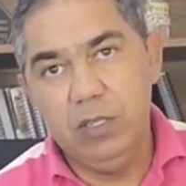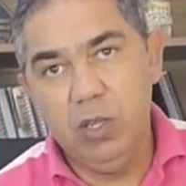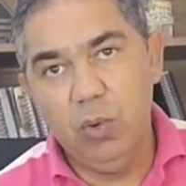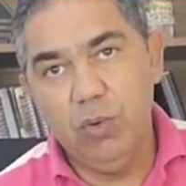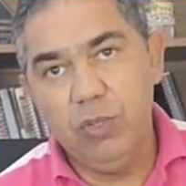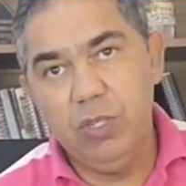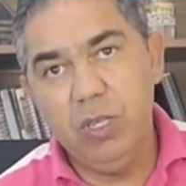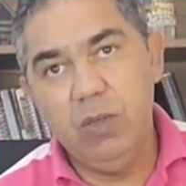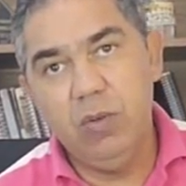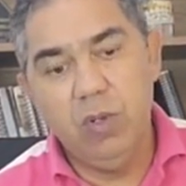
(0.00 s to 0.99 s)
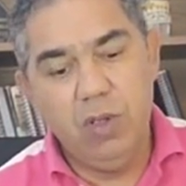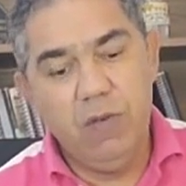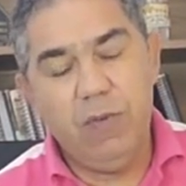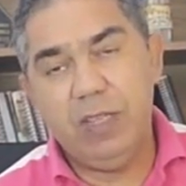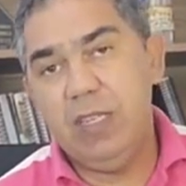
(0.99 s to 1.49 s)
Se eu consigo
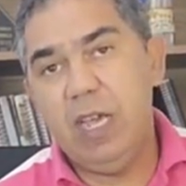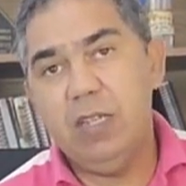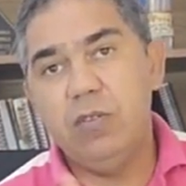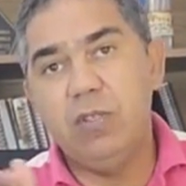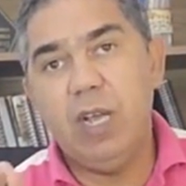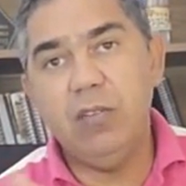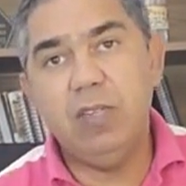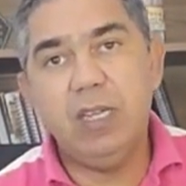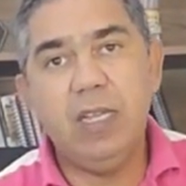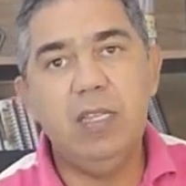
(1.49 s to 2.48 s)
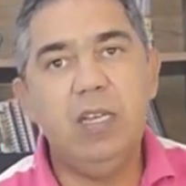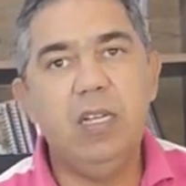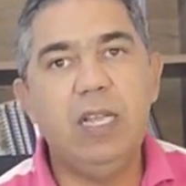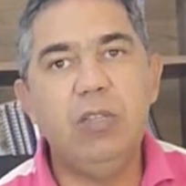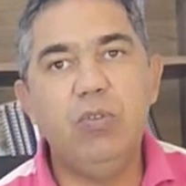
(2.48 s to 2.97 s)
fazer resultados aí
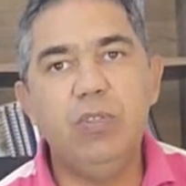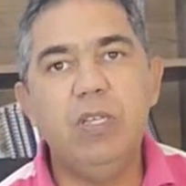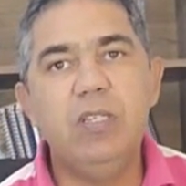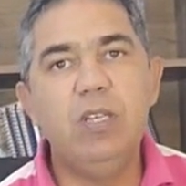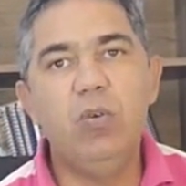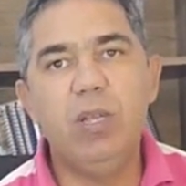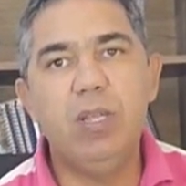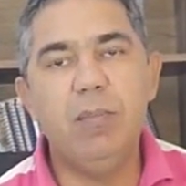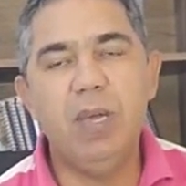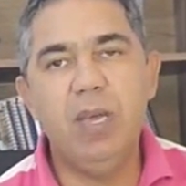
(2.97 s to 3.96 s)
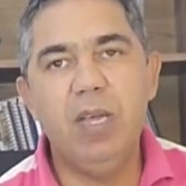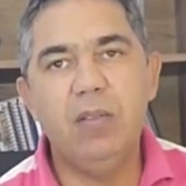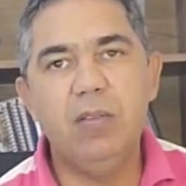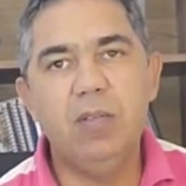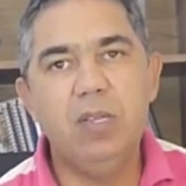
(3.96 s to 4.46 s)
atirando a 250
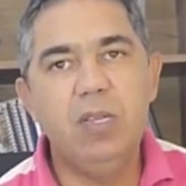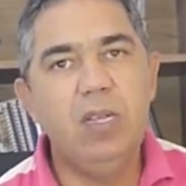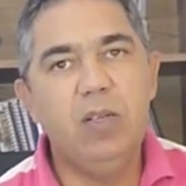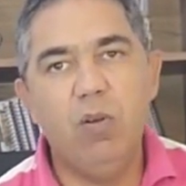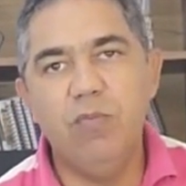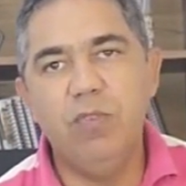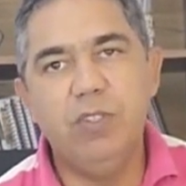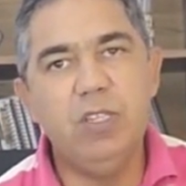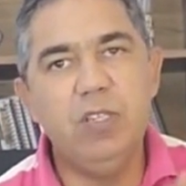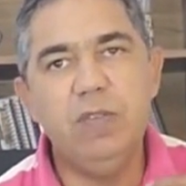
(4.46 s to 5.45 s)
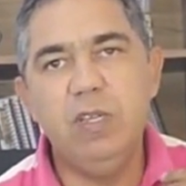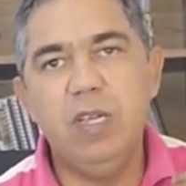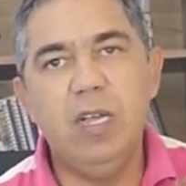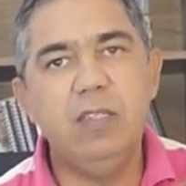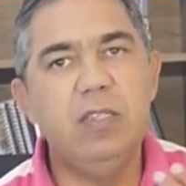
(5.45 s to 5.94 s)
metros, como vocês
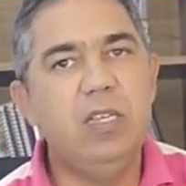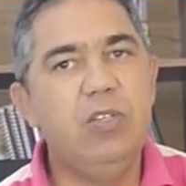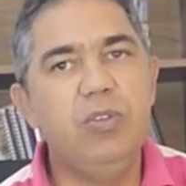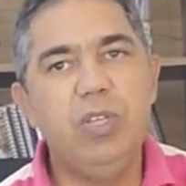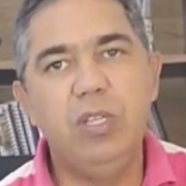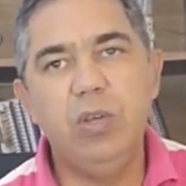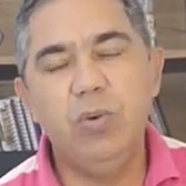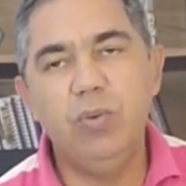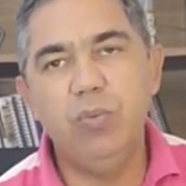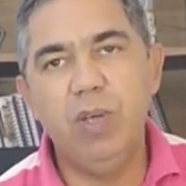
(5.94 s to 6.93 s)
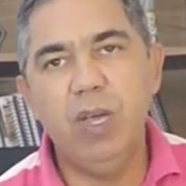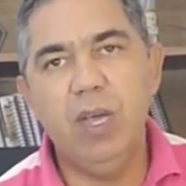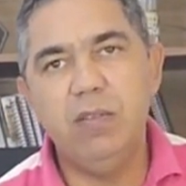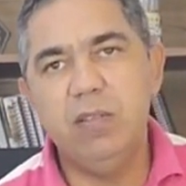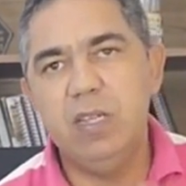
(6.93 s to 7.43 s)
veem, a 188
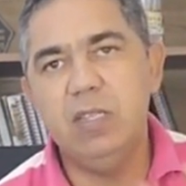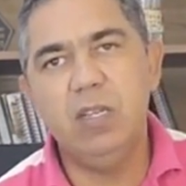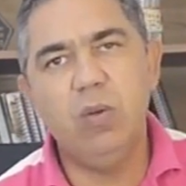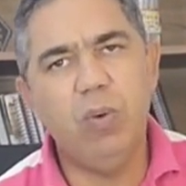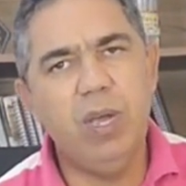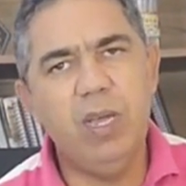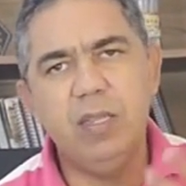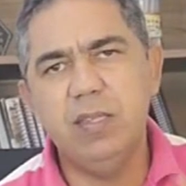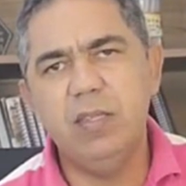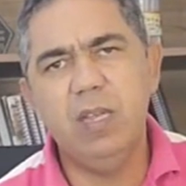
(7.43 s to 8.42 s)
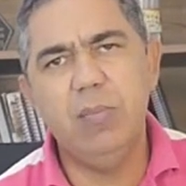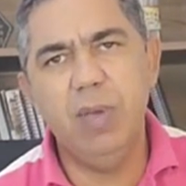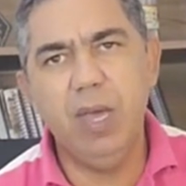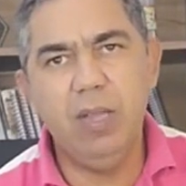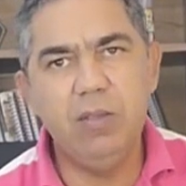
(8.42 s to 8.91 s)
metros, 150, 100
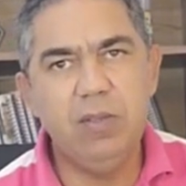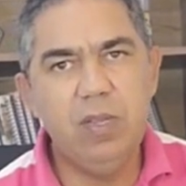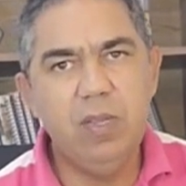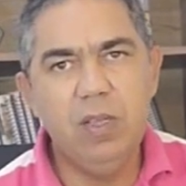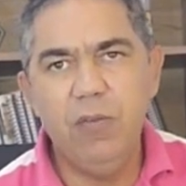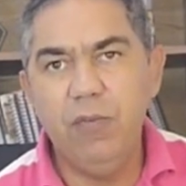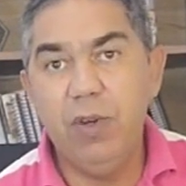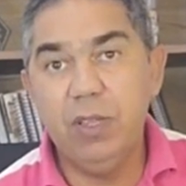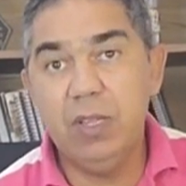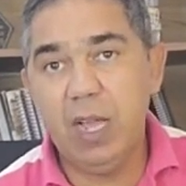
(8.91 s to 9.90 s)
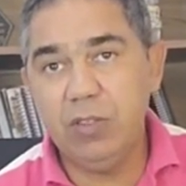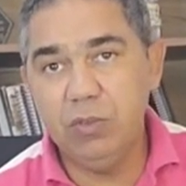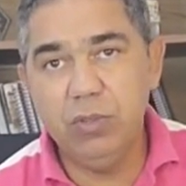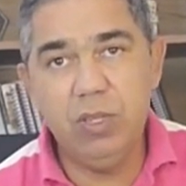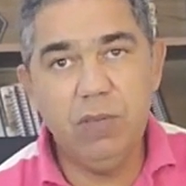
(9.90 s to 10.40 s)
metros,
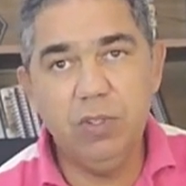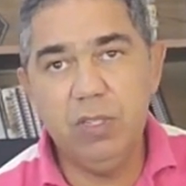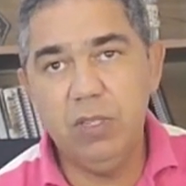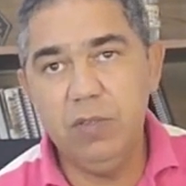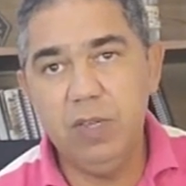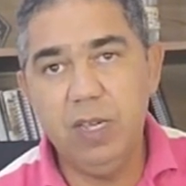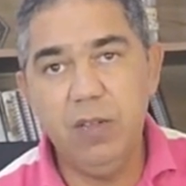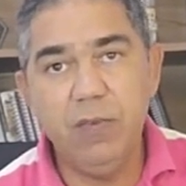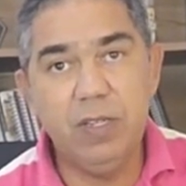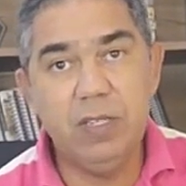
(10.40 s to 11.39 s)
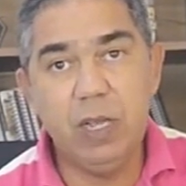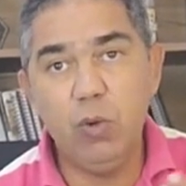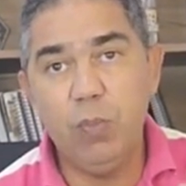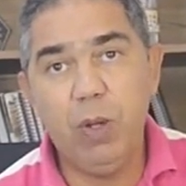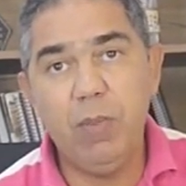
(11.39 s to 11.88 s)
fantásticos que vocês veem aí, fazendo
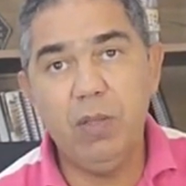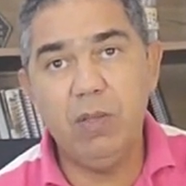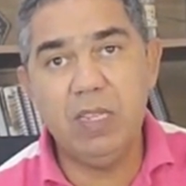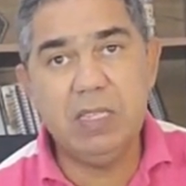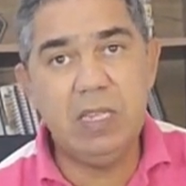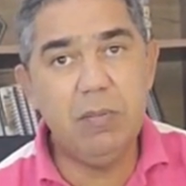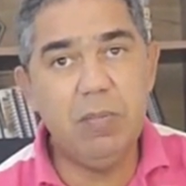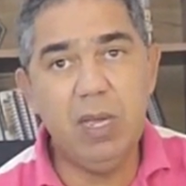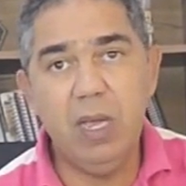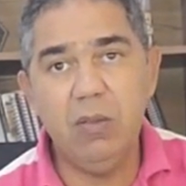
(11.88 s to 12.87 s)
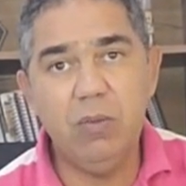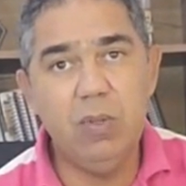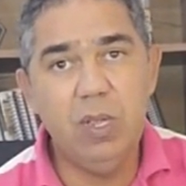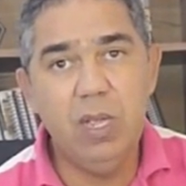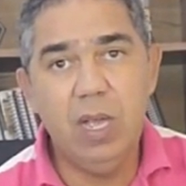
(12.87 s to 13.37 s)
agrupamentos a 100 metros,
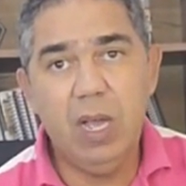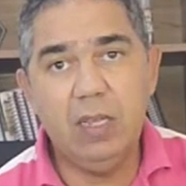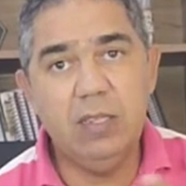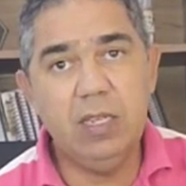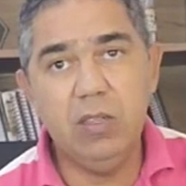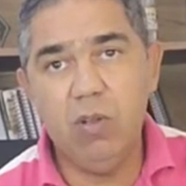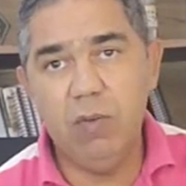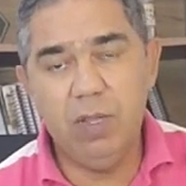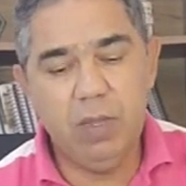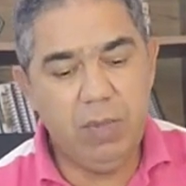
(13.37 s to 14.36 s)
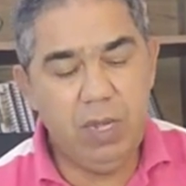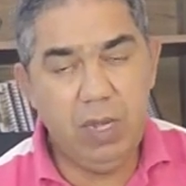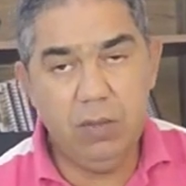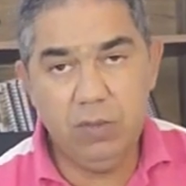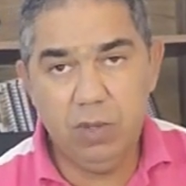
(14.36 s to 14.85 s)
a 190
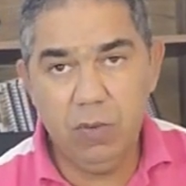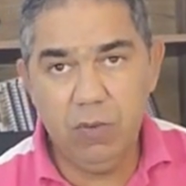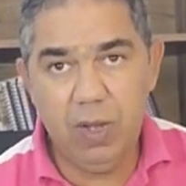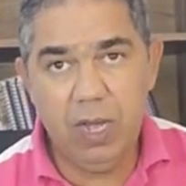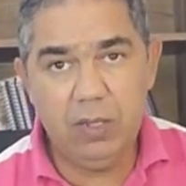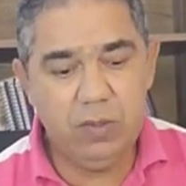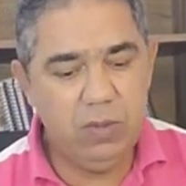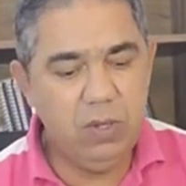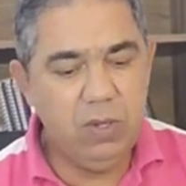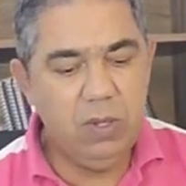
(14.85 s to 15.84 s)
metros que eu faço.